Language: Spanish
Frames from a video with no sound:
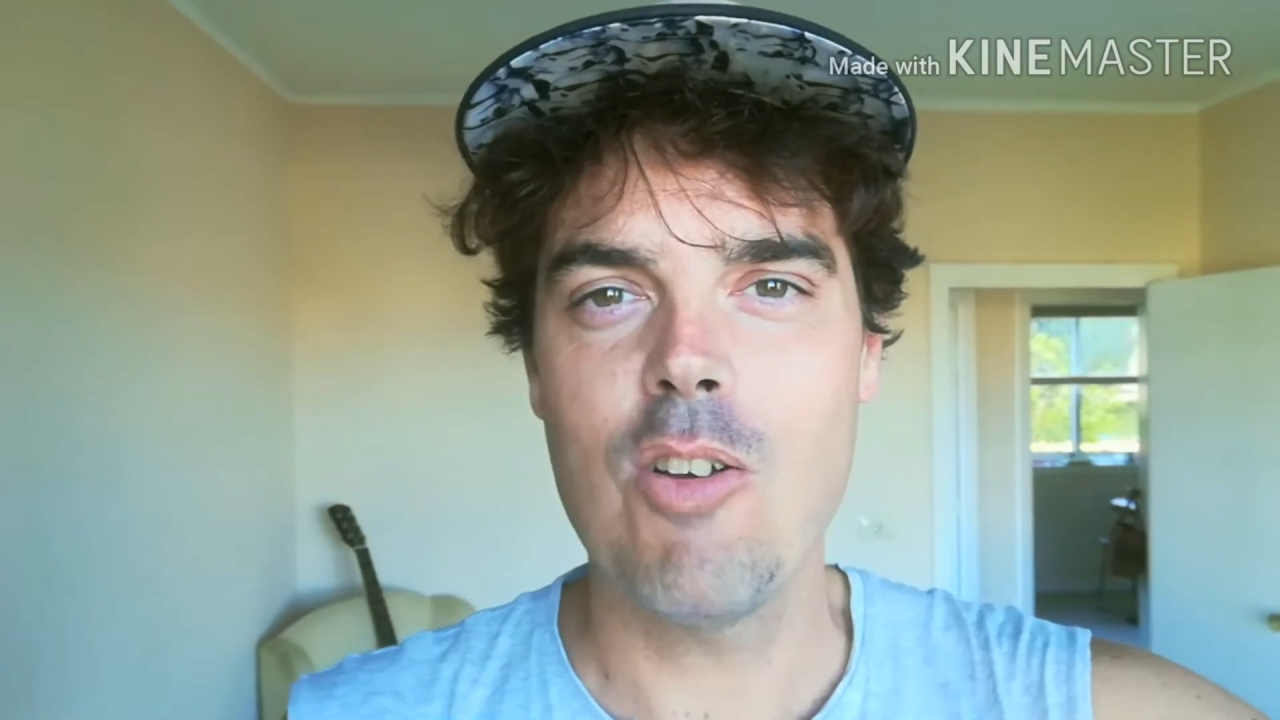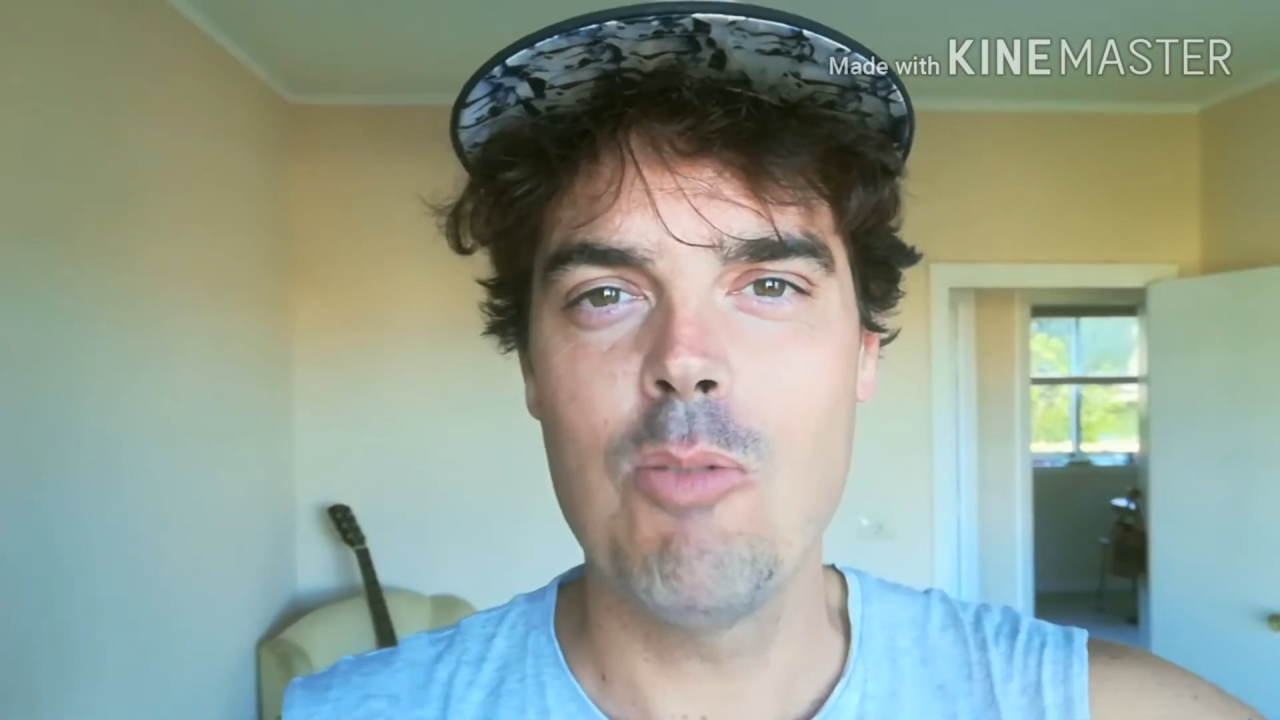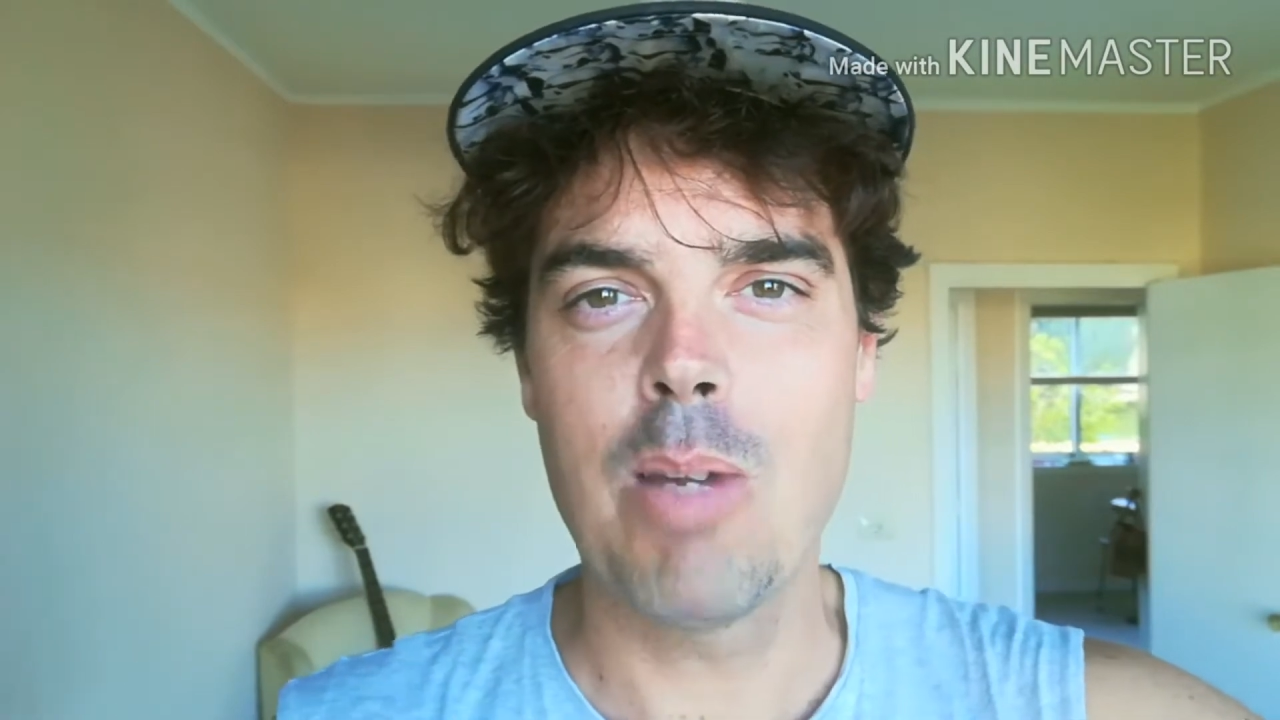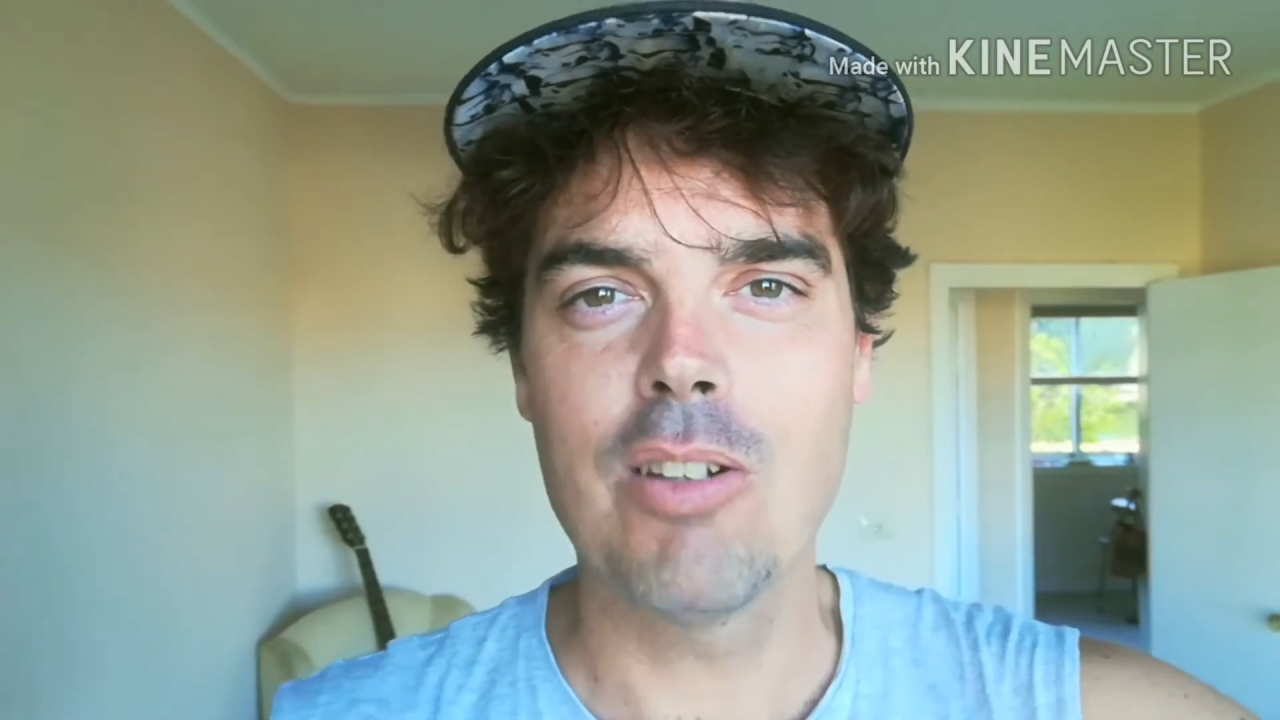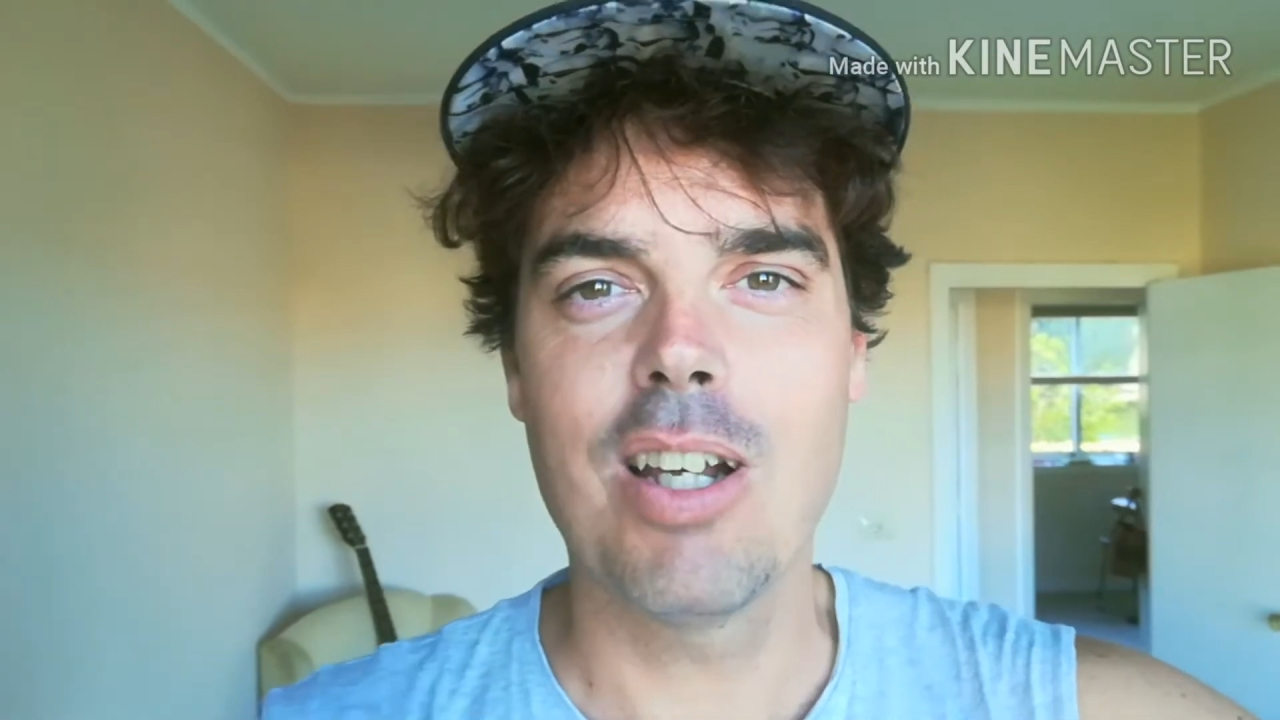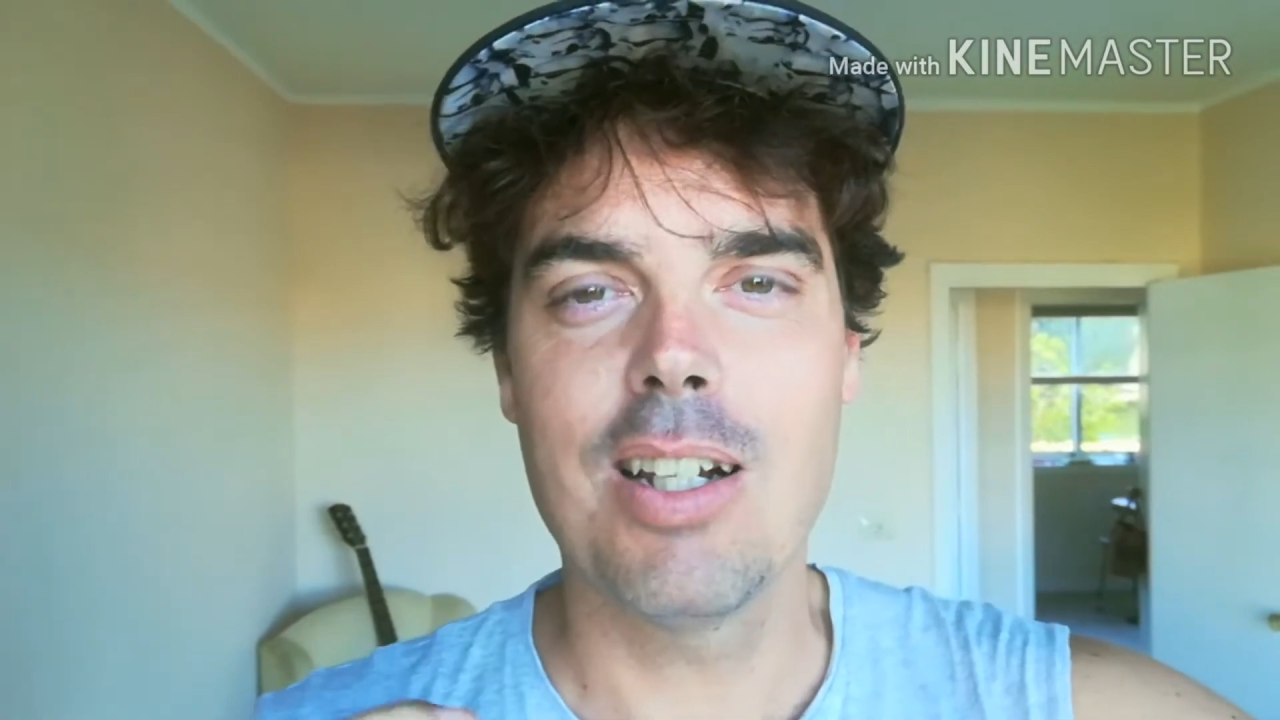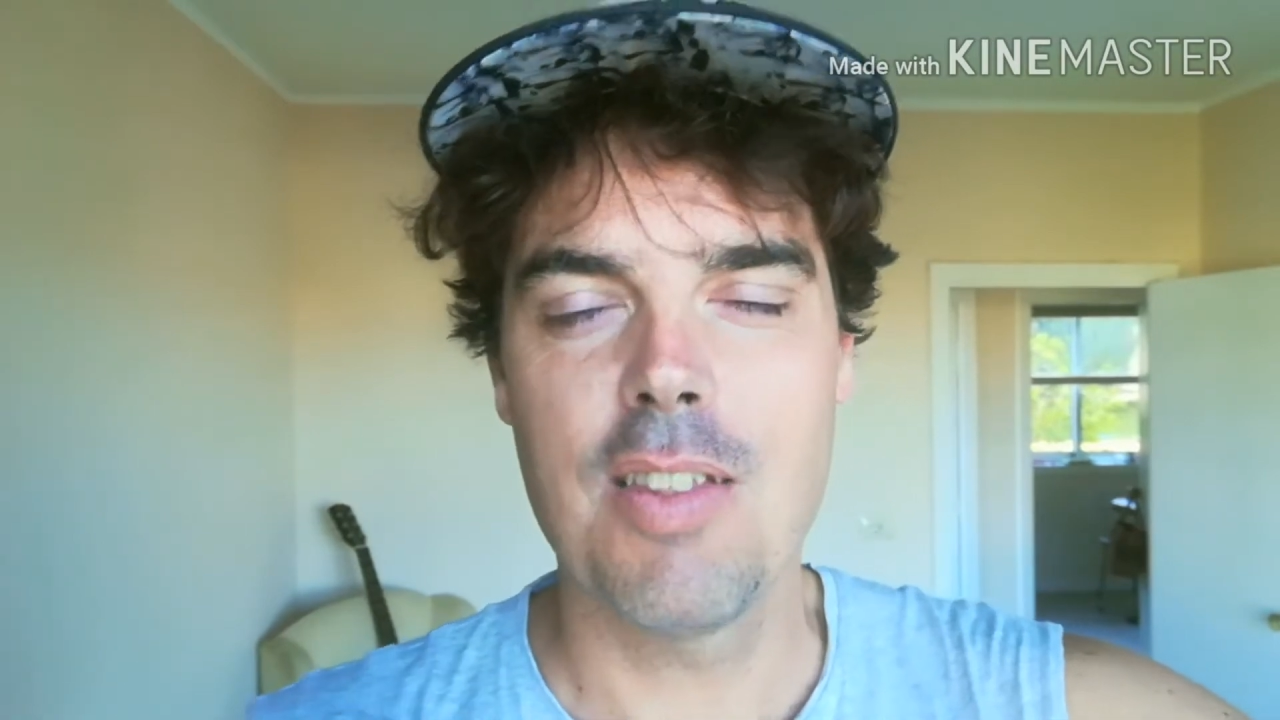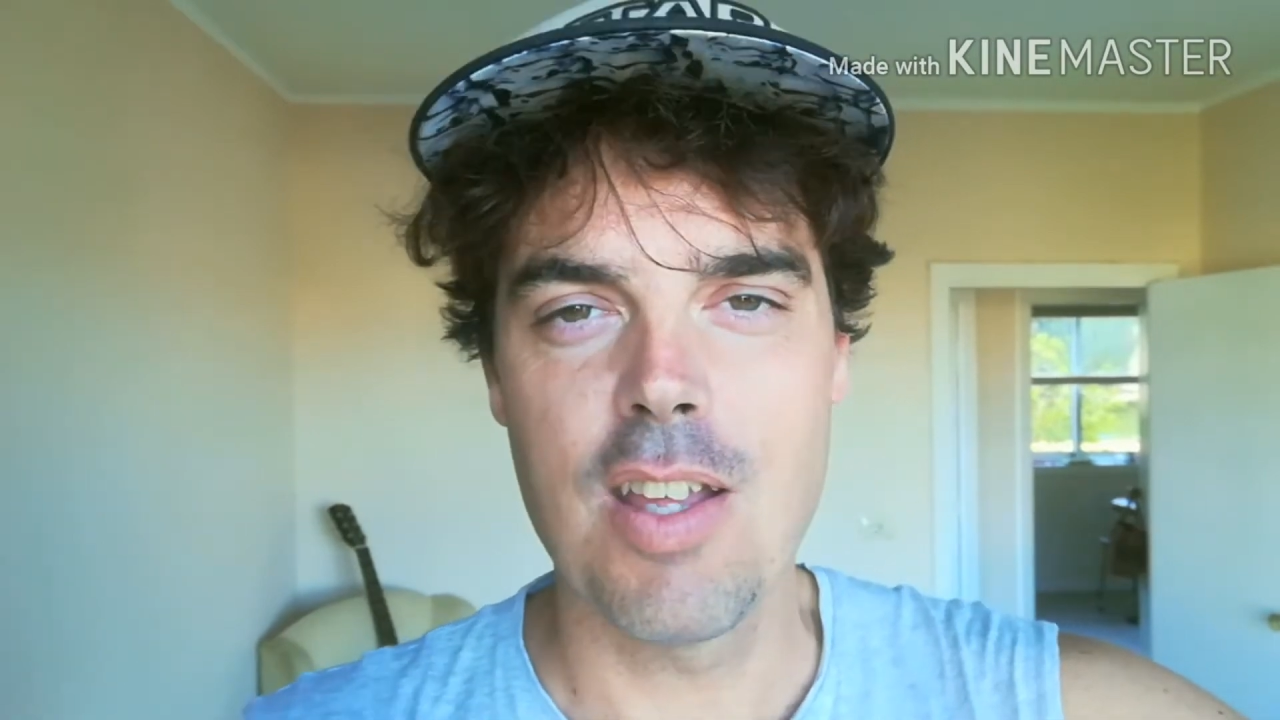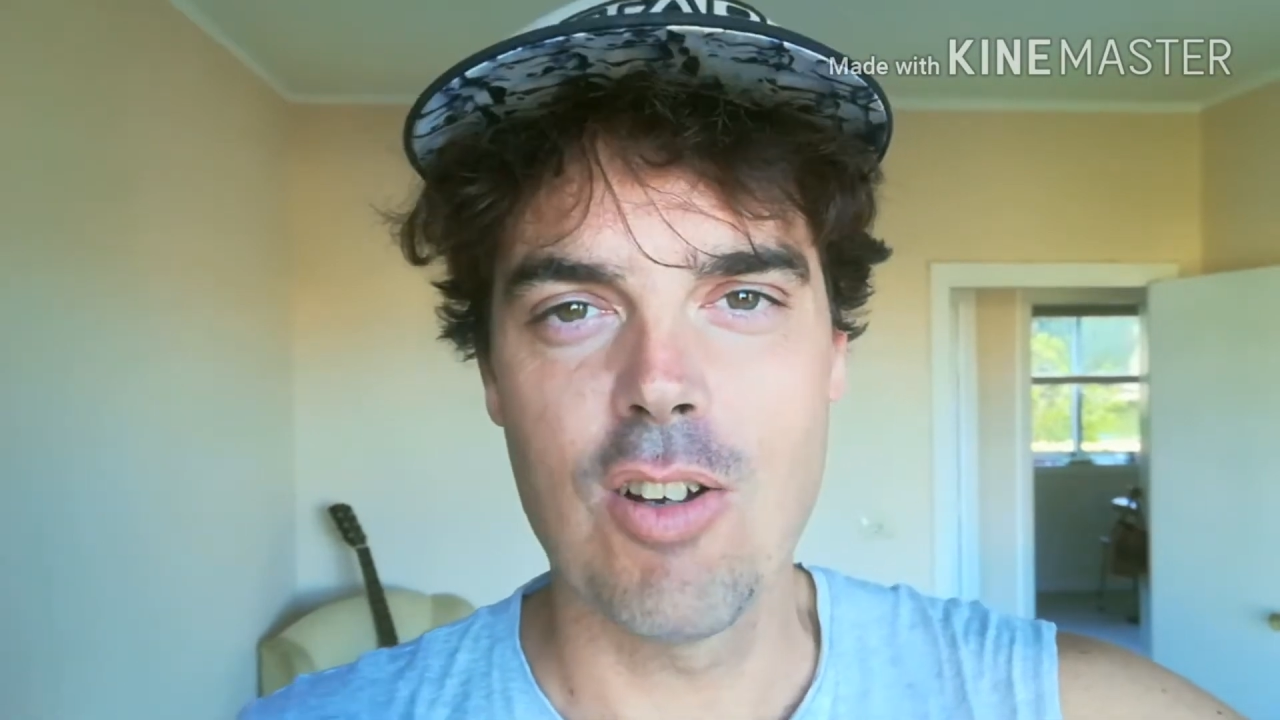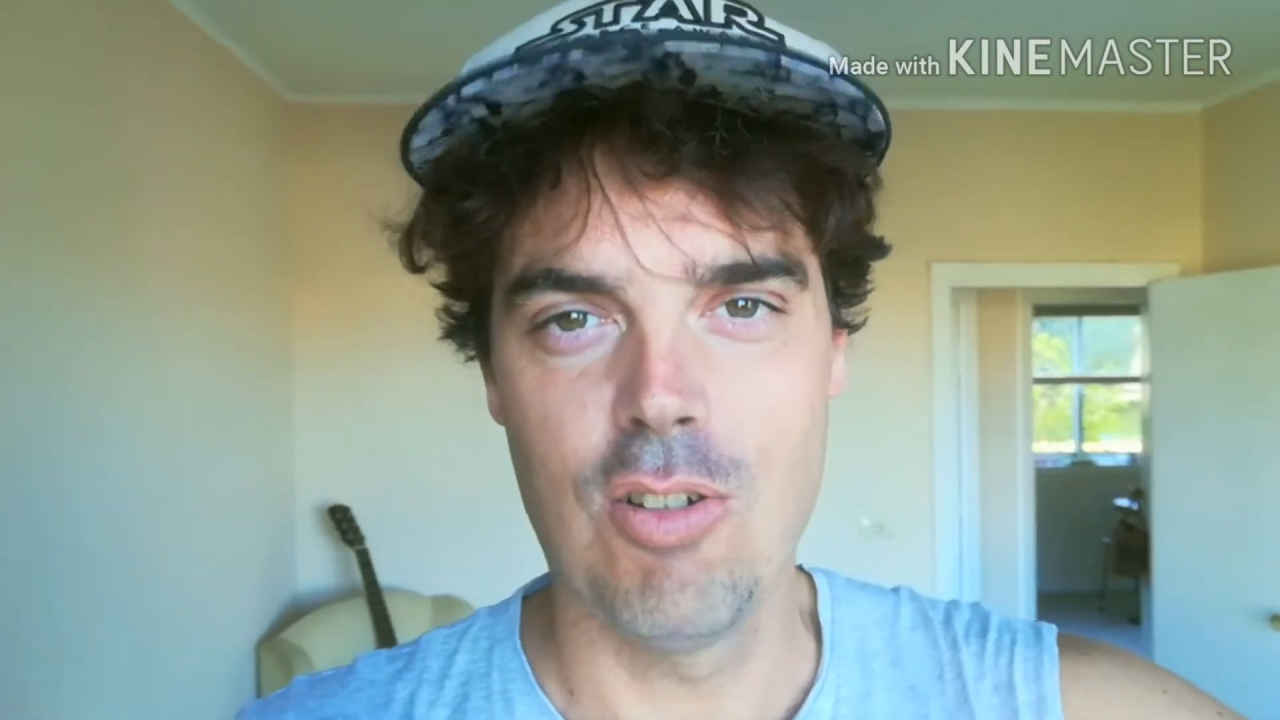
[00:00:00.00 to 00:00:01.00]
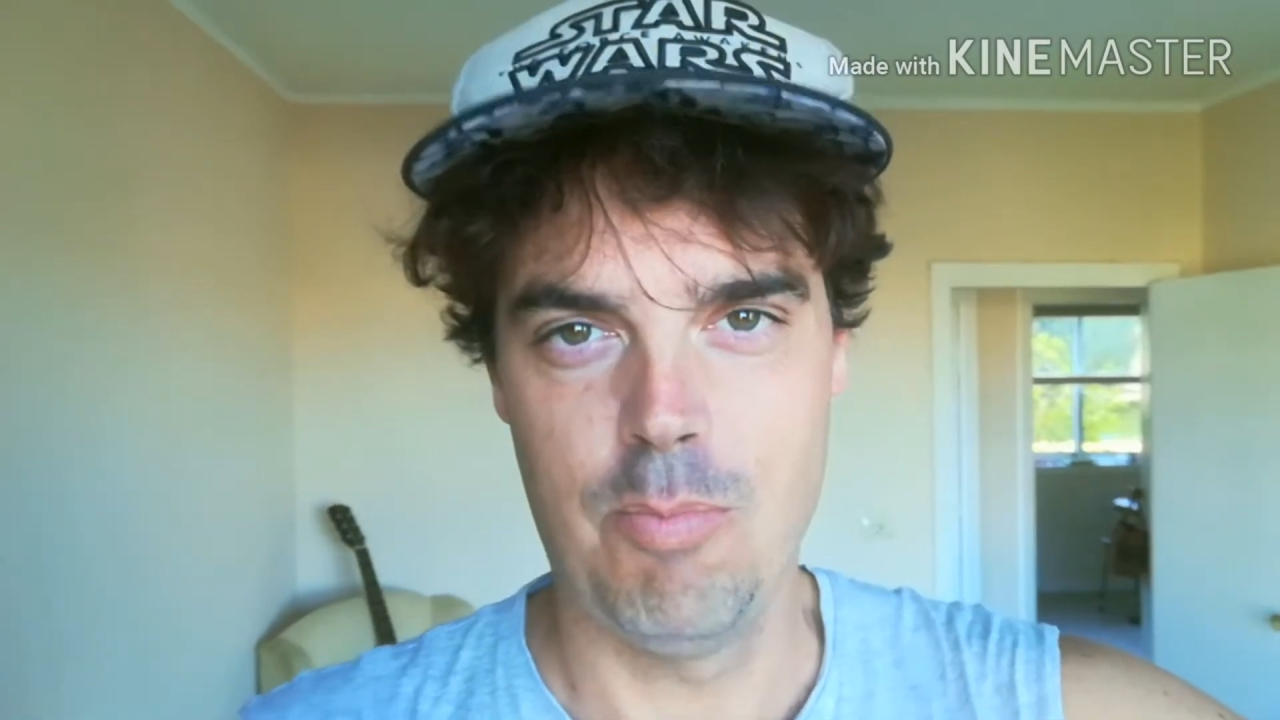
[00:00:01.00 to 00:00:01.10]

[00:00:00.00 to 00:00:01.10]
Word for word: comprando a las 5.